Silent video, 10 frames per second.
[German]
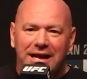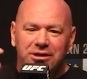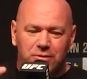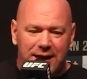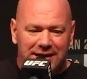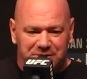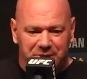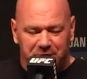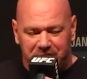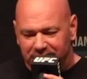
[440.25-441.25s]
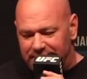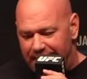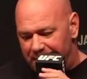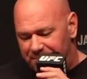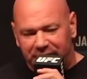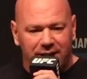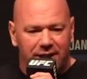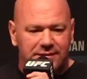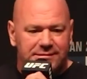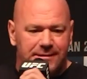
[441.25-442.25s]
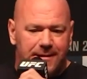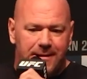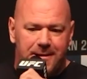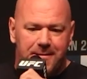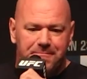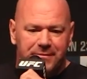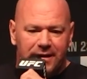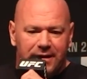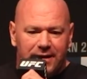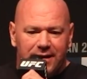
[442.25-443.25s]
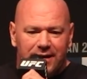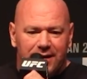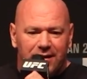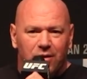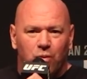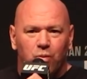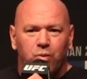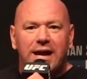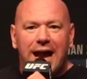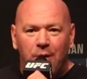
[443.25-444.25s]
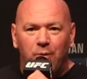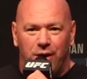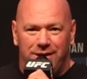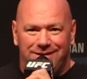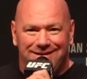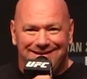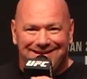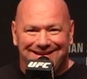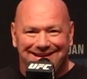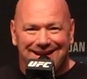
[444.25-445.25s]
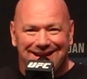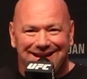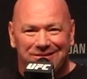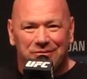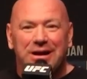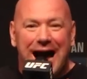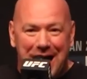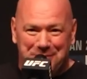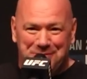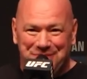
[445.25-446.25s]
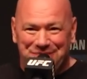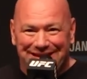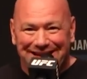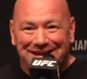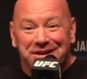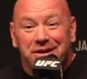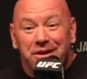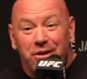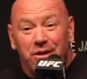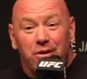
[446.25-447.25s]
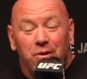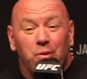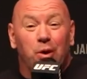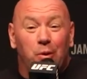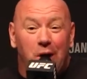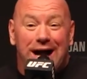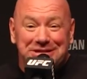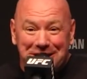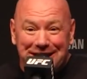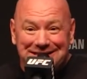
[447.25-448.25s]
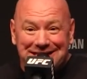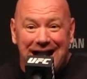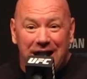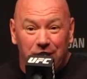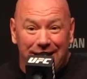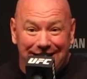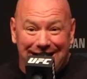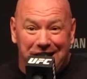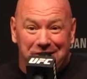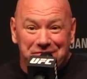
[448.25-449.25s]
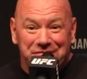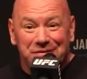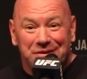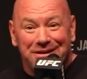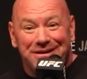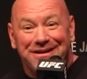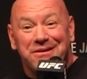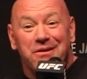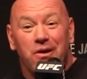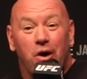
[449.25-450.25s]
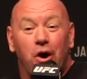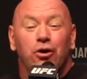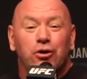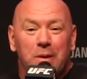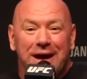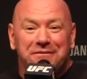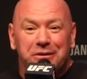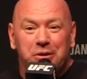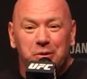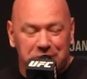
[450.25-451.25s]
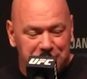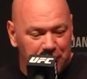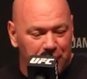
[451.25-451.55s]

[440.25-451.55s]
Aber wenn ich jetzt wetten müsste, dann würde ich auf einen vorzeitigen Win von Connor wetten. Mal schauen. McGregor macht einen sehr, sehr guten Eindruck auf der PK, also auf der Pressekonferenz. Wirklich sehr, sehr gut.